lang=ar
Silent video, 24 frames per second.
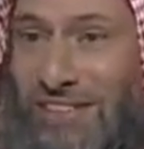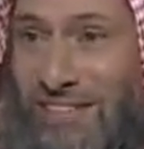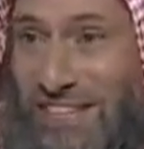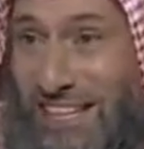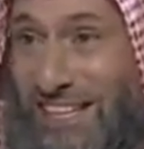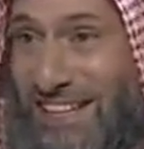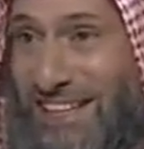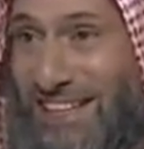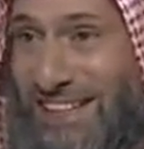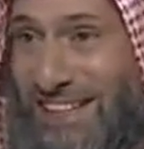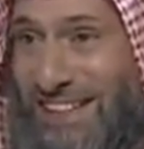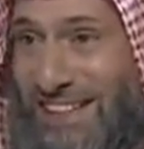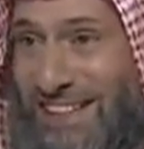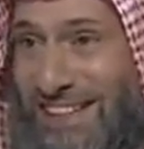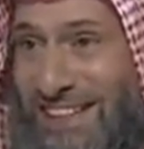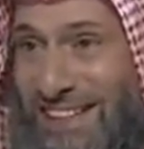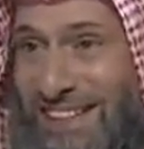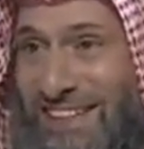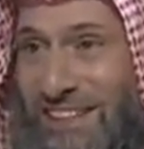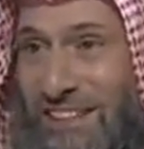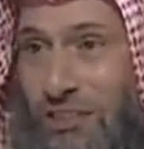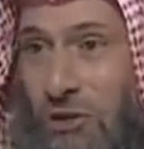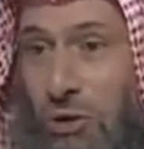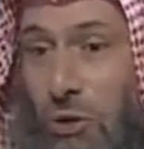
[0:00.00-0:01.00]
جدة
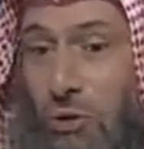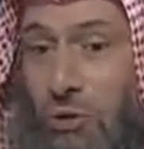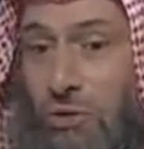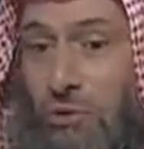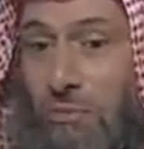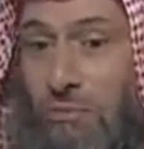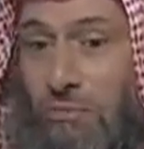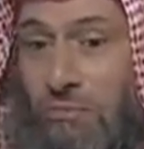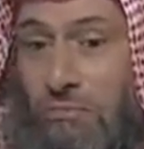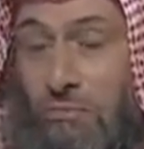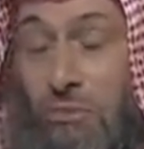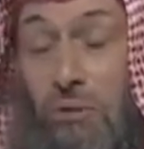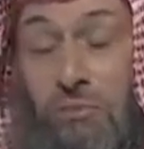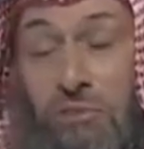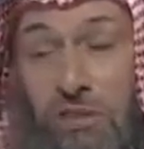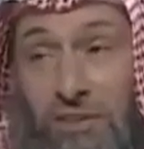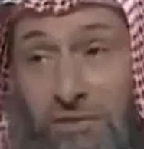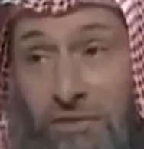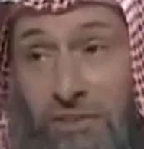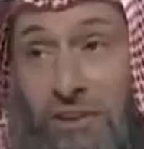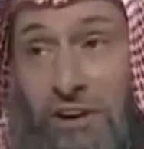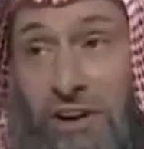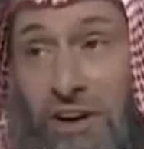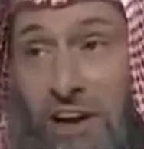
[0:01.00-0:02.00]
أو ممكن
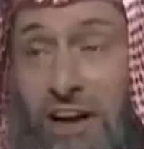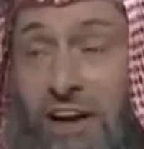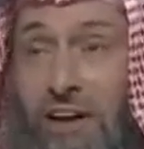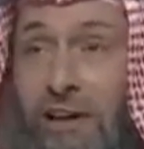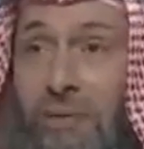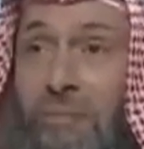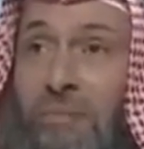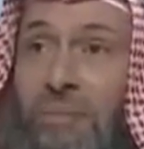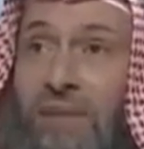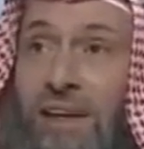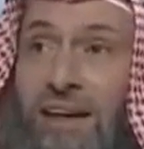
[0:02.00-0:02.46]
في الرياض